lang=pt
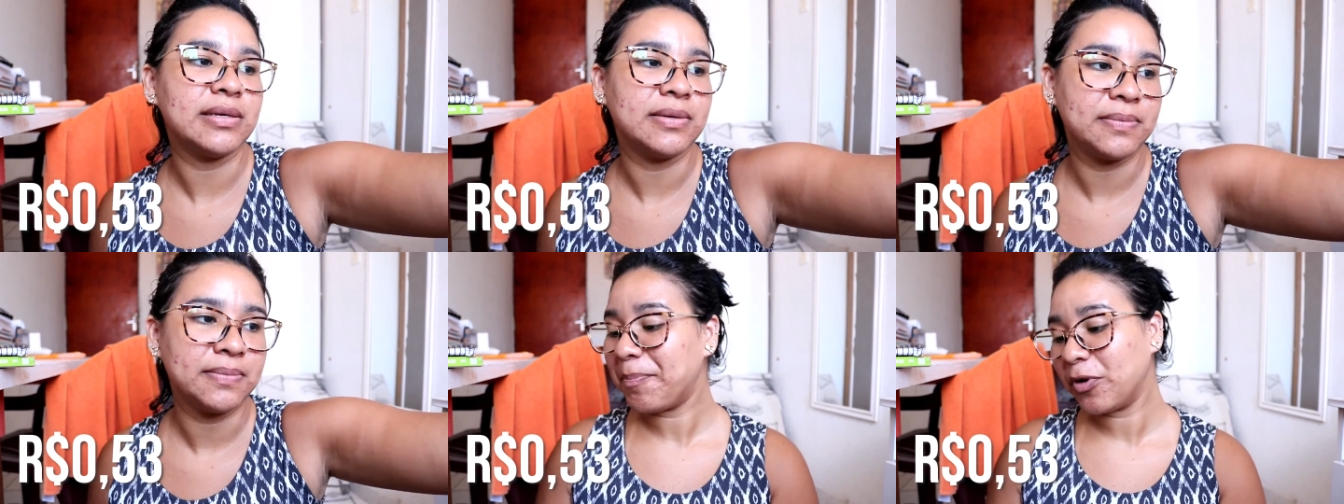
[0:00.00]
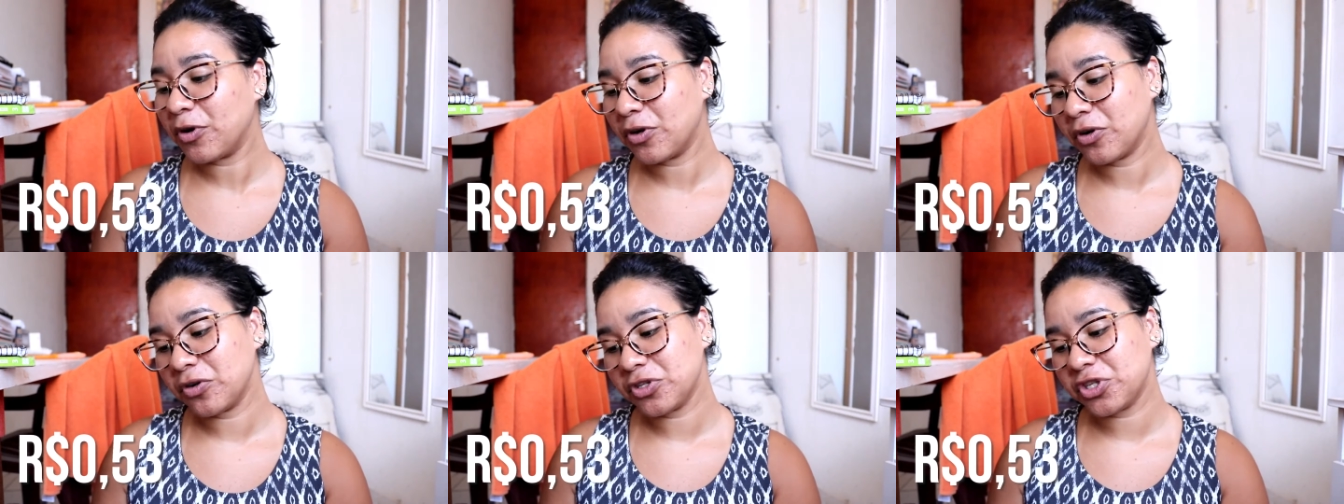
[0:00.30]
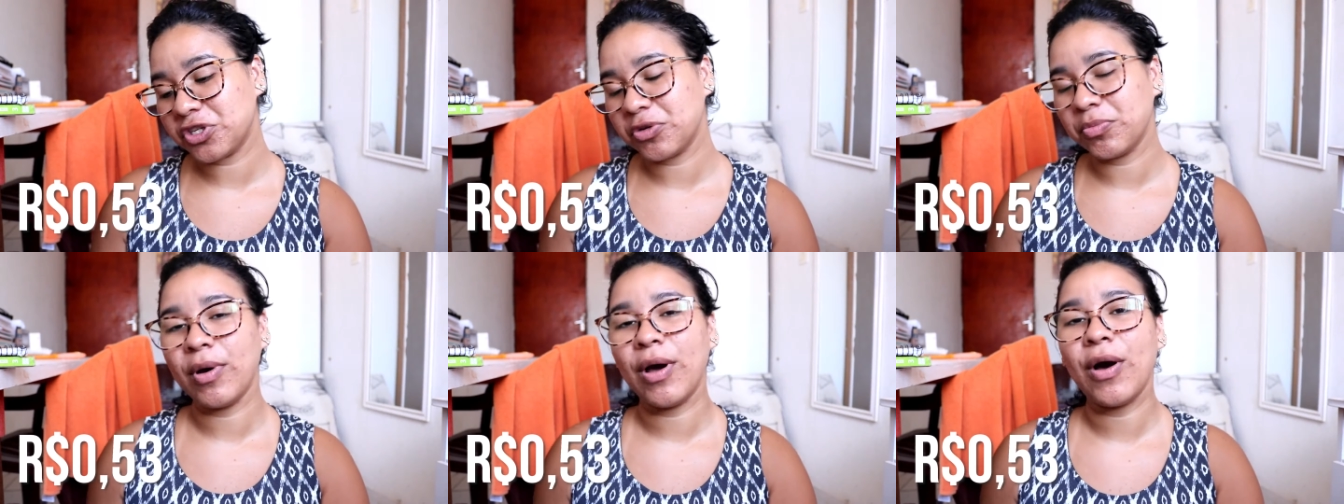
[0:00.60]
E por
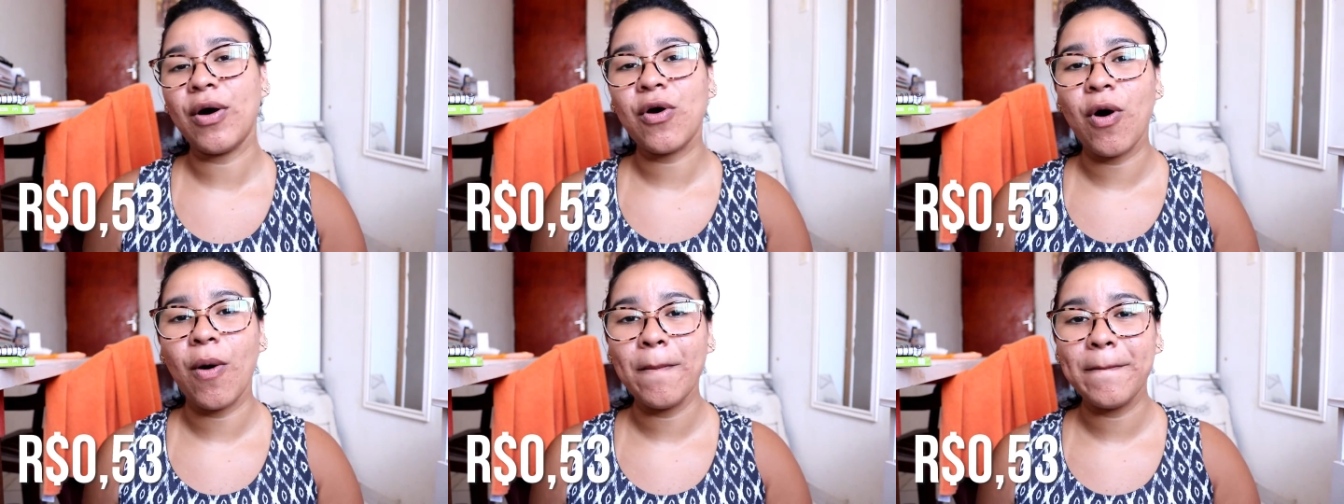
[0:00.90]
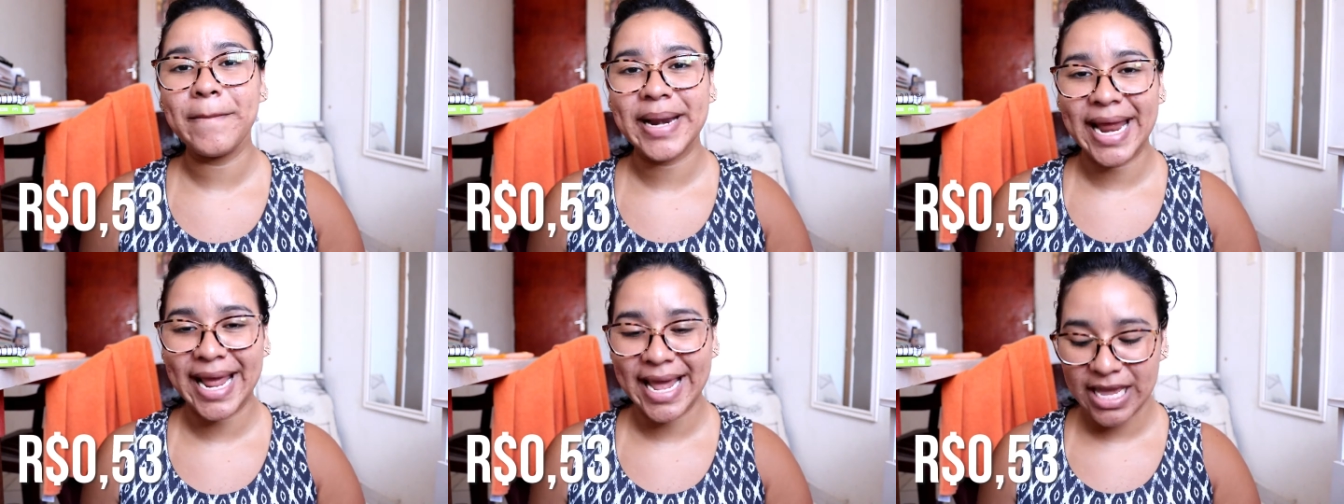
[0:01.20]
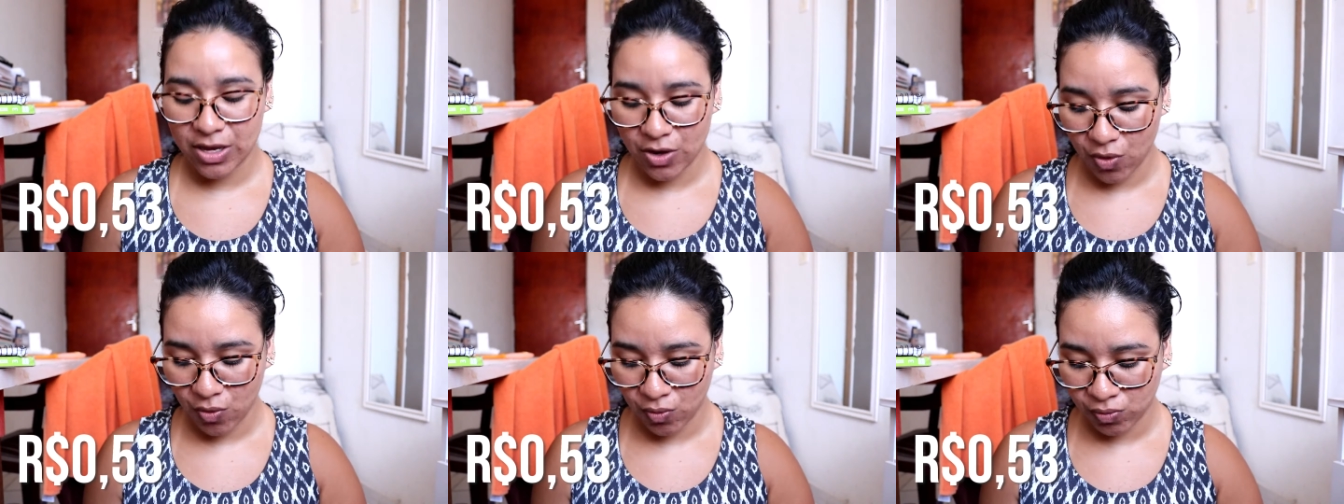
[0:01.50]
último eu
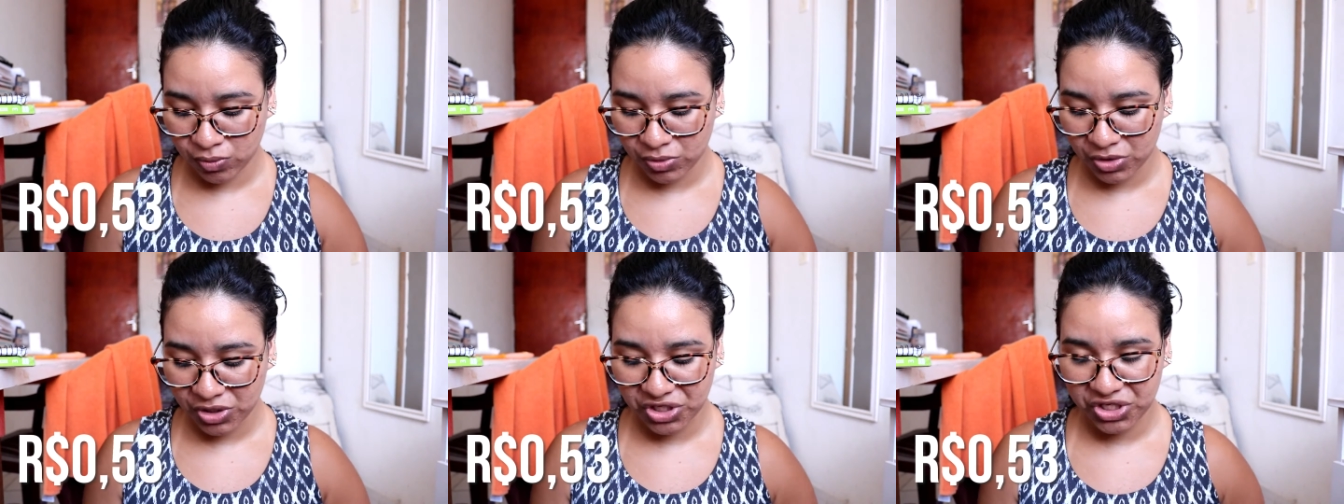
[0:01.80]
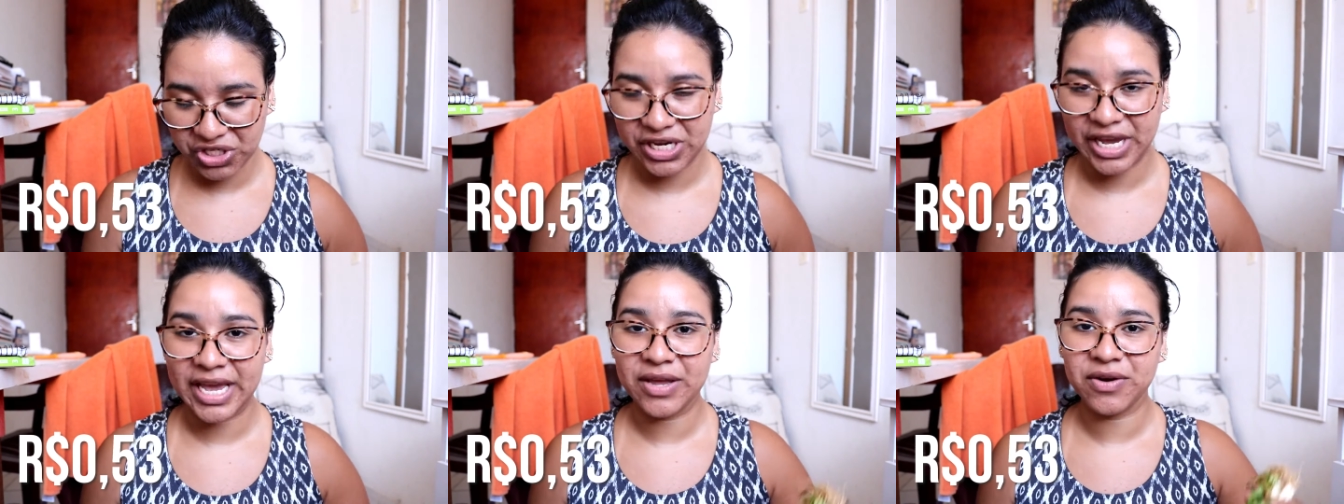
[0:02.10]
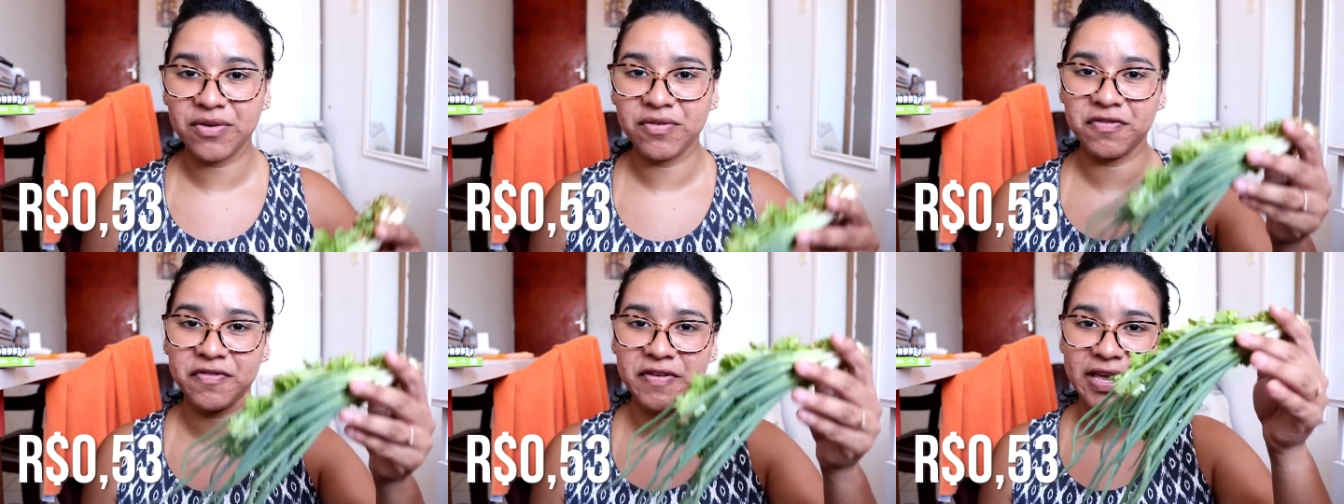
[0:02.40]
comprei um cheiro
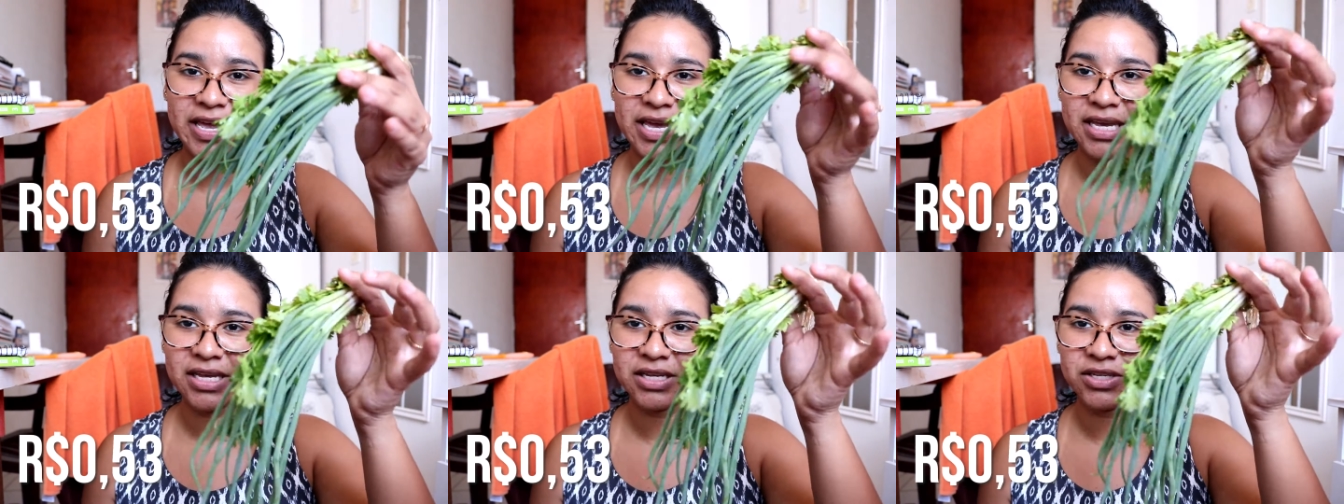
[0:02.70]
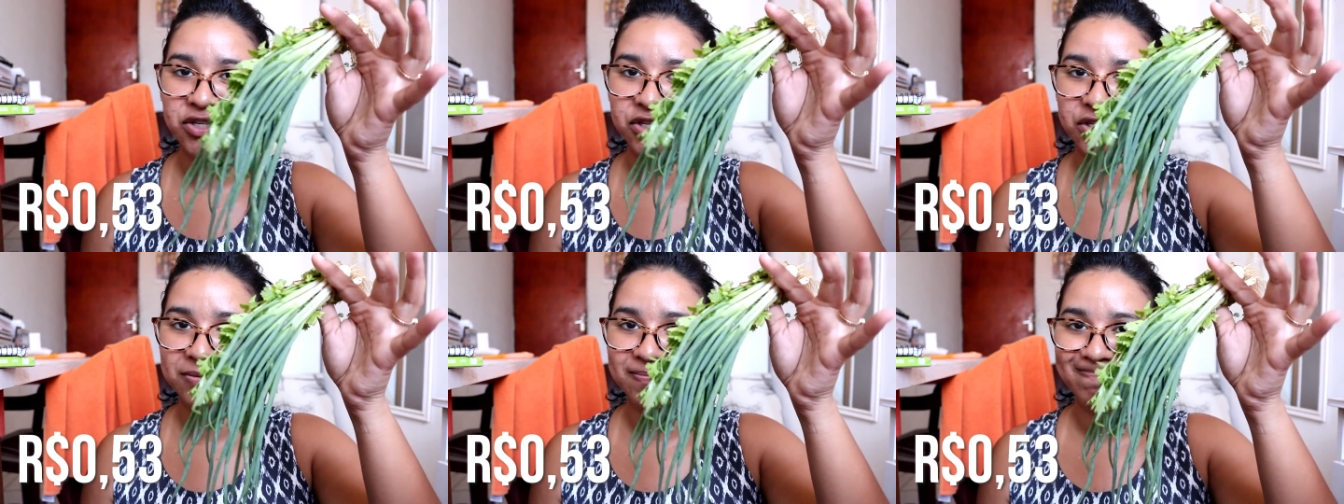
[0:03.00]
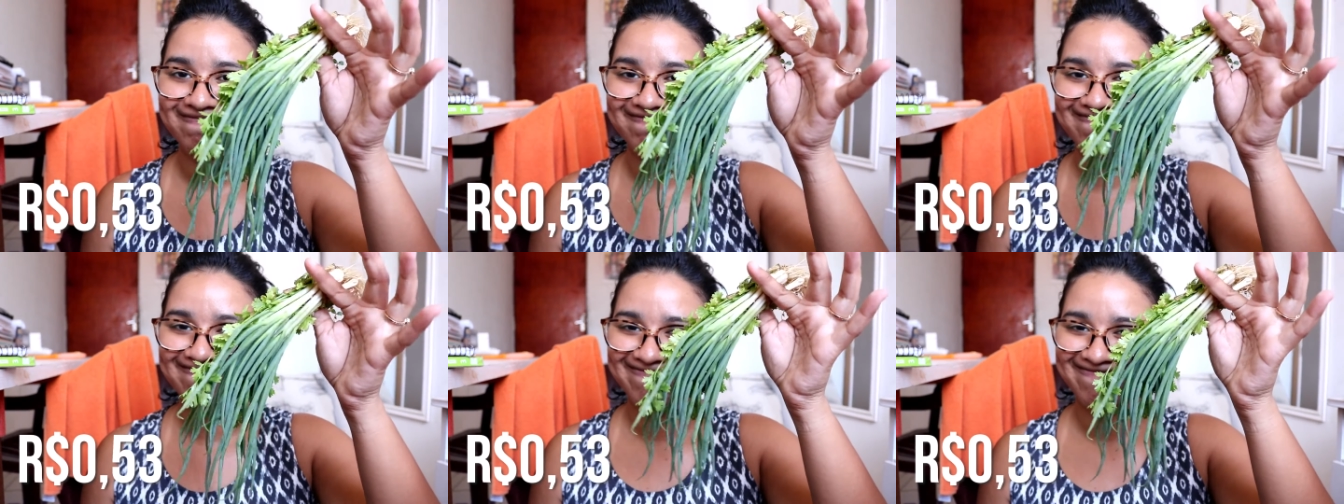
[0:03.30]
verde
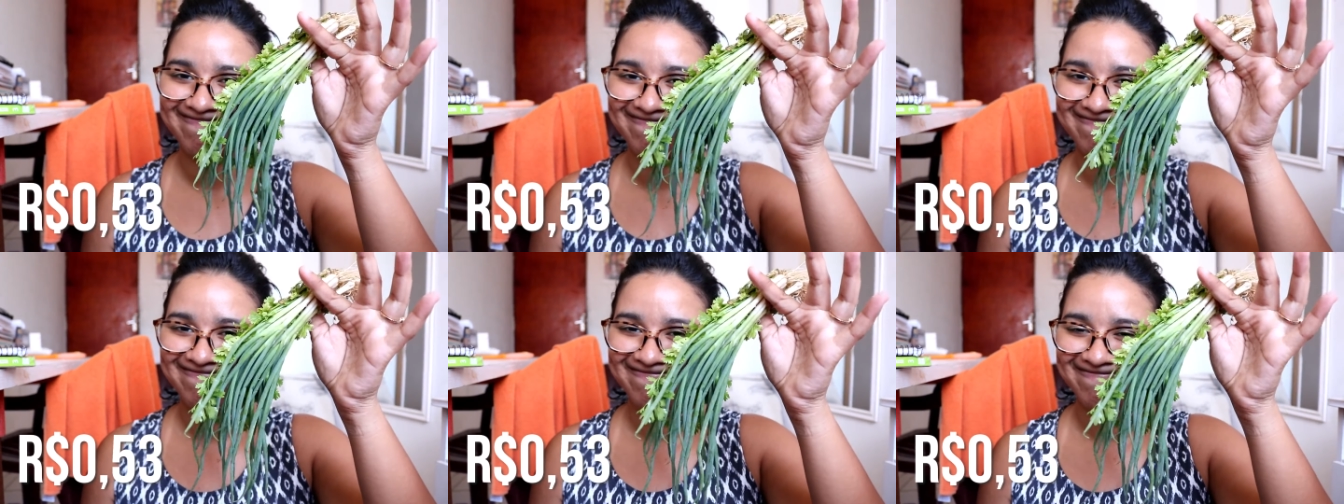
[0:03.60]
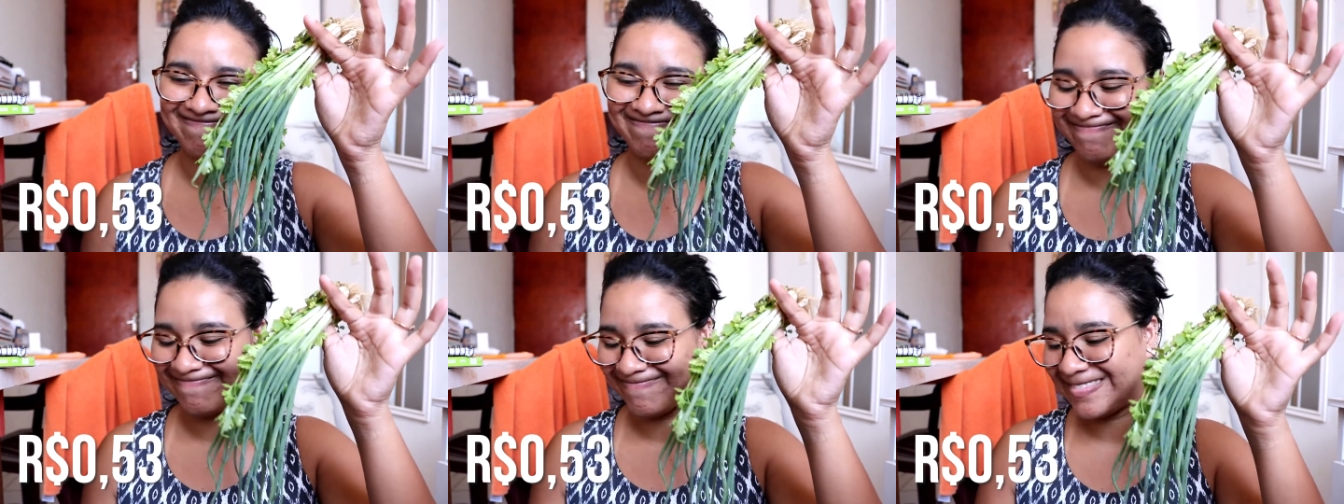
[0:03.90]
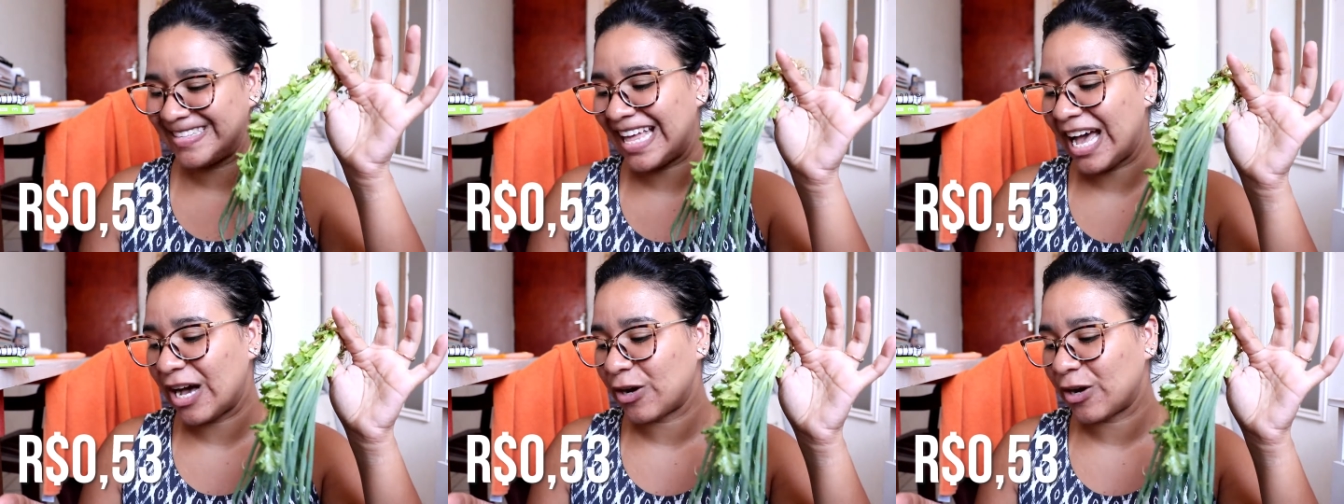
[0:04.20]
tá?